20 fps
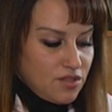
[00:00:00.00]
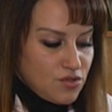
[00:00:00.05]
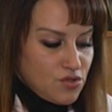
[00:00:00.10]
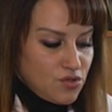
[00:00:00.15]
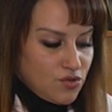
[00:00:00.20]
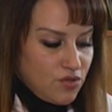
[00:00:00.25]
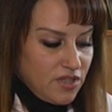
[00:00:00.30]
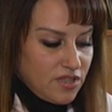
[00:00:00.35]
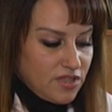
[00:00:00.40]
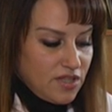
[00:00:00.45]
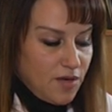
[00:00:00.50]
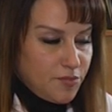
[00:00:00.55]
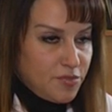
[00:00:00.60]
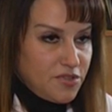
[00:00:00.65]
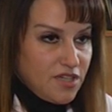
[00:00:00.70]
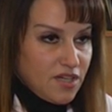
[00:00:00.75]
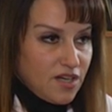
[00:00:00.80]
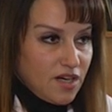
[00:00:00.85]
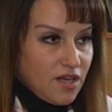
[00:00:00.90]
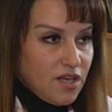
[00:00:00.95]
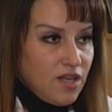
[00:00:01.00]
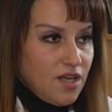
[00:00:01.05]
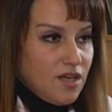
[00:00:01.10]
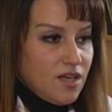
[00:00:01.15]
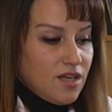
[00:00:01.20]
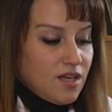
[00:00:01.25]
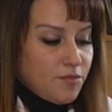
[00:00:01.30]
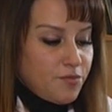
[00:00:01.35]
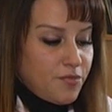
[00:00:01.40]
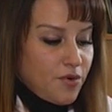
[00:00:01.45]
инсулин. Аптека
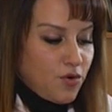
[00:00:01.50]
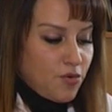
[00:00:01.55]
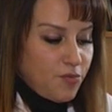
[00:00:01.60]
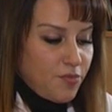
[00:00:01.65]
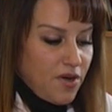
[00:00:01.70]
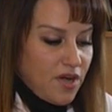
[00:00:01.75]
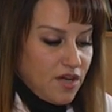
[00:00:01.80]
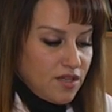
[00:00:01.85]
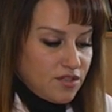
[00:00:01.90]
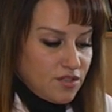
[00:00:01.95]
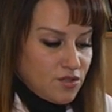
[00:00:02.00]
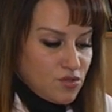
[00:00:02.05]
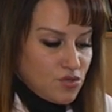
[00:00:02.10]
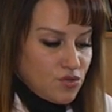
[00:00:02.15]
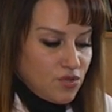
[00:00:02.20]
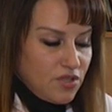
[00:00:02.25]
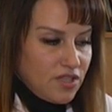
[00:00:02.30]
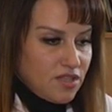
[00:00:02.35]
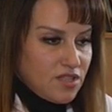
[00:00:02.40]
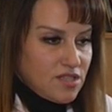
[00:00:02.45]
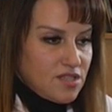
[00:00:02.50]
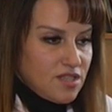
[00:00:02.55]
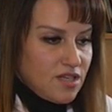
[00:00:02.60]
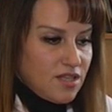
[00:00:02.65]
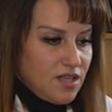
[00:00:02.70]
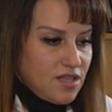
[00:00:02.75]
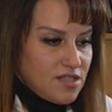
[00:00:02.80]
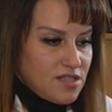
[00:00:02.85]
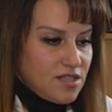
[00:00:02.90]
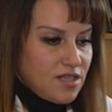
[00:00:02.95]
покупает инсулины
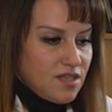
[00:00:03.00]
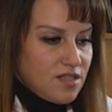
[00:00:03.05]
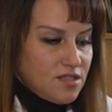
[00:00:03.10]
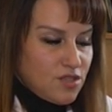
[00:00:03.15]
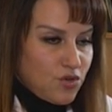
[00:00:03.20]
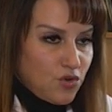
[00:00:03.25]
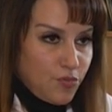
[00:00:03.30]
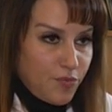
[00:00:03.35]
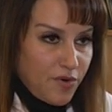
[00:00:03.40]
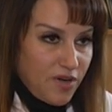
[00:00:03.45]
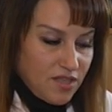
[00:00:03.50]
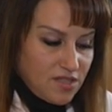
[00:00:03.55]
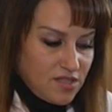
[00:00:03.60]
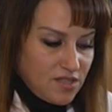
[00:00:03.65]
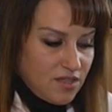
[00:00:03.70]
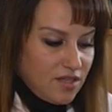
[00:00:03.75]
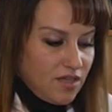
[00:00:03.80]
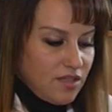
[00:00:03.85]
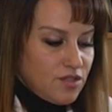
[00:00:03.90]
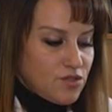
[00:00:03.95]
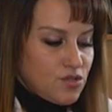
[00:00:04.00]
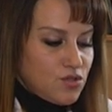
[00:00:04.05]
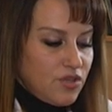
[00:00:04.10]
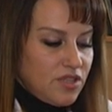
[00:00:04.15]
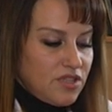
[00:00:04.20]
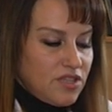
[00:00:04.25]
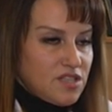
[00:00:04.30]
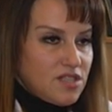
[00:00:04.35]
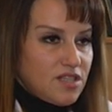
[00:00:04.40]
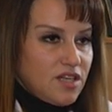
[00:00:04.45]
согласно, закупает
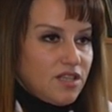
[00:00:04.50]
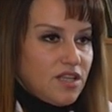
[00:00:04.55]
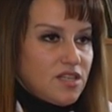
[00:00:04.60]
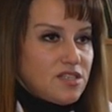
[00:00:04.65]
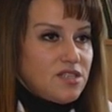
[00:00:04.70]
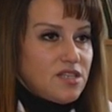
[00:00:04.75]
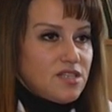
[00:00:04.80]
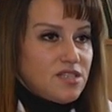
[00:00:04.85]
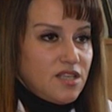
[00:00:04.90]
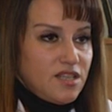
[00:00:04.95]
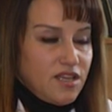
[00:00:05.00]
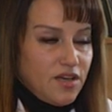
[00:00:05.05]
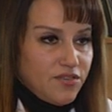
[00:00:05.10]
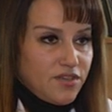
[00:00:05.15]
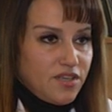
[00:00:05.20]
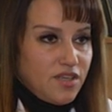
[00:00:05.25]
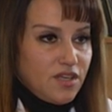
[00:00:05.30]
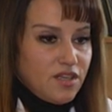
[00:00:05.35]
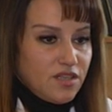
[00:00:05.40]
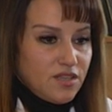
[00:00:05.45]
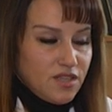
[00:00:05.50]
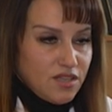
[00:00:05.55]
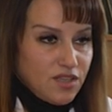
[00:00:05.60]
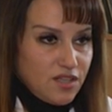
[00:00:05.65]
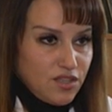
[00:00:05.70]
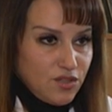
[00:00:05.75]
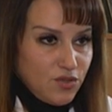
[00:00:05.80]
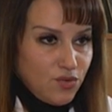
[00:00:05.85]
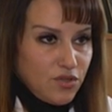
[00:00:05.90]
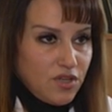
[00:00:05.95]
инсулины согласно заявке
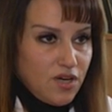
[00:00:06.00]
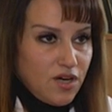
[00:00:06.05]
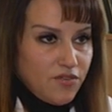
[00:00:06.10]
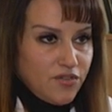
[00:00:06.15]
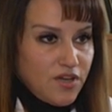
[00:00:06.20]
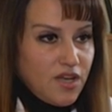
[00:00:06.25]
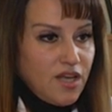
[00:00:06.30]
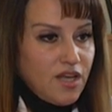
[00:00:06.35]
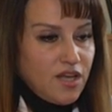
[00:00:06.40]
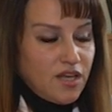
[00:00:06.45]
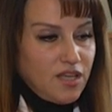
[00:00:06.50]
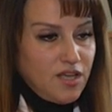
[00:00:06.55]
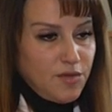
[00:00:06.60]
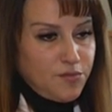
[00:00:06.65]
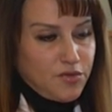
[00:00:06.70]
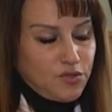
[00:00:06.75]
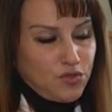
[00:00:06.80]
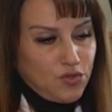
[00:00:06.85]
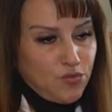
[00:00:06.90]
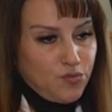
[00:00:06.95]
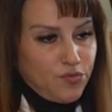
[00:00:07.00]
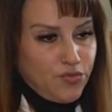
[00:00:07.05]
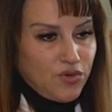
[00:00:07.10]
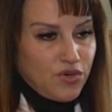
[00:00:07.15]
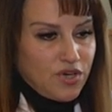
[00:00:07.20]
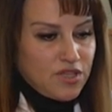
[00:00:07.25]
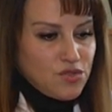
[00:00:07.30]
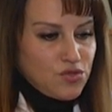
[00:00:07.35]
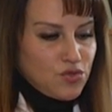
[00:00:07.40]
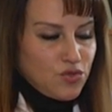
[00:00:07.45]
эндокринологов, и потом по
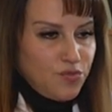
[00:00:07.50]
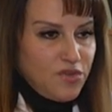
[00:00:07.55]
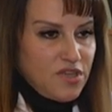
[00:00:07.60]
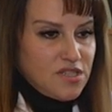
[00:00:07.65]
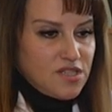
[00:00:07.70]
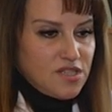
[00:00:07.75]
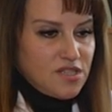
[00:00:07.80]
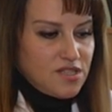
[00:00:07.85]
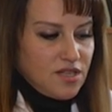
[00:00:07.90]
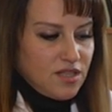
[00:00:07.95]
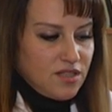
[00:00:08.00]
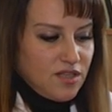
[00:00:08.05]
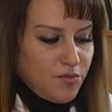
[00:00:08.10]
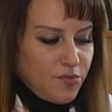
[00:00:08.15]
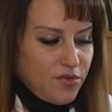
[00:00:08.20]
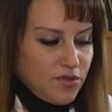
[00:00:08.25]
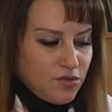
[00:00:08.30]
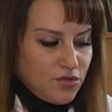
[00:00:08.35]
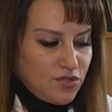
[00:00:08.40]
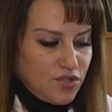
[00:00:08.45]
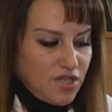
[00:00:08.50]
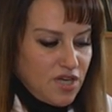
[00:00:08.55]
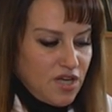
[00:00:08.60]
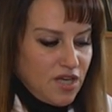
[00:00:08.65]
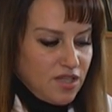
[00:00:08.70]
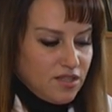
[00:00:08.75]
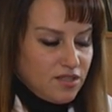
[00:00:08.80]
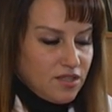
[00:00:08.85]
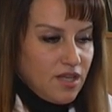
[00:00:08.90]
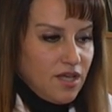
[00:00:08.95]
концу месяца она
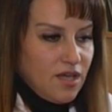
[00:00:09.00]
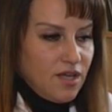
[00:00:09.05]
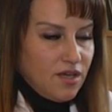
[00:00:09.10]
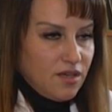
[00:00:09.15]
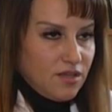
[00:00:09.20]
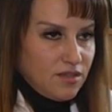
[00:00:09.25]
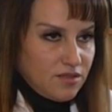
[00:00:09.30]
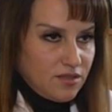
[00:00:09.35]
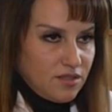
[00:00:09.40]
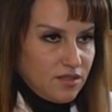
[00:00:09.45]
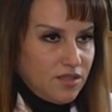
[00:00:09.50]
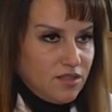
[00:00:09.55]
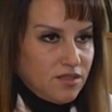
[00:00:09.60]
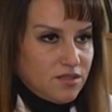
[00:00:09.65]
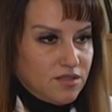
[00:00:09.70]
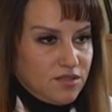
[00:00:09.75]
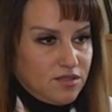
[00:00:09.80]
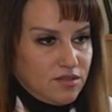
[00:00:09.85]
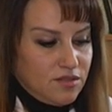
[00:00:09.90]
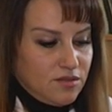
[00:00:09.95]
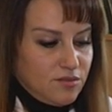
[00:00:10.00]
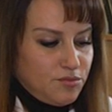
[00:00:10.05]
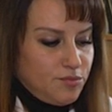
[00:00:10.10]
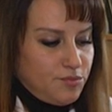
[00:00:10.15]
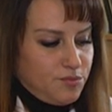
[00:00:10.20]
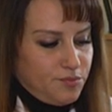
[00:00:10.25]
получает э, из э,